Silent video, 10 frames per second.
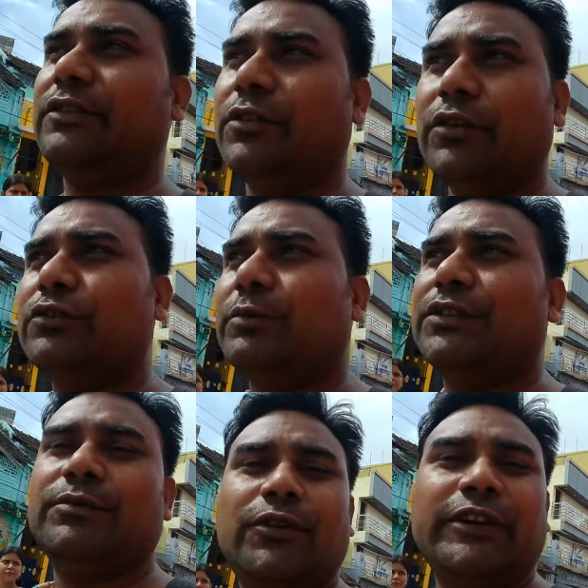तो सुबह
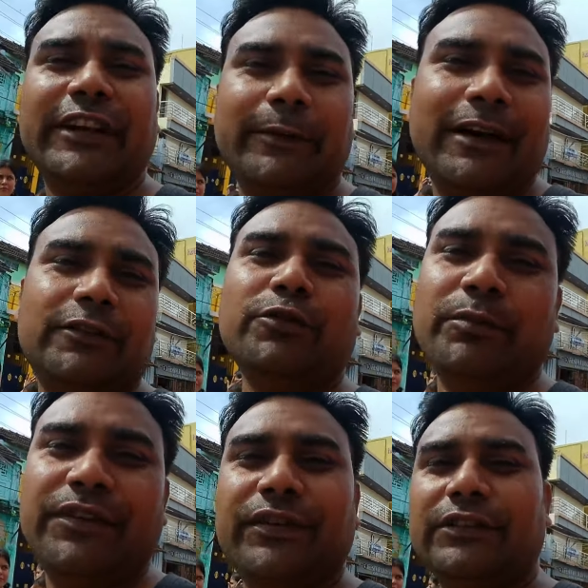सुबह उठने के बाद
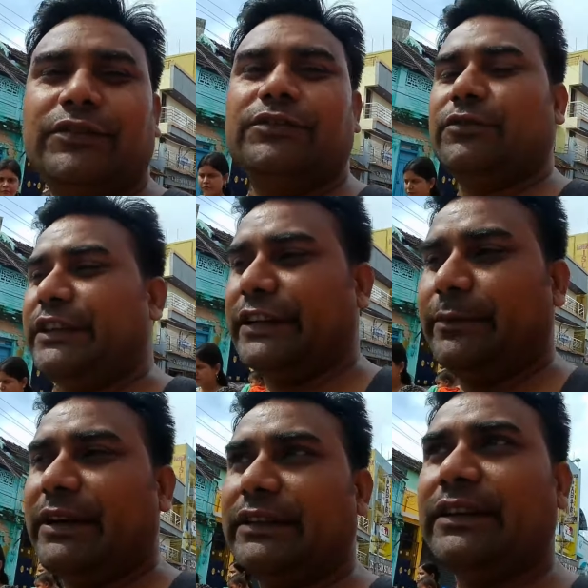रूम में फ्रेश व्रेश होने के
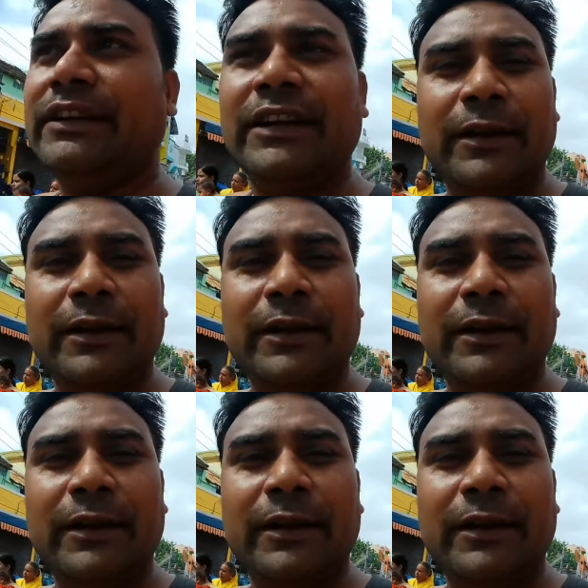बाद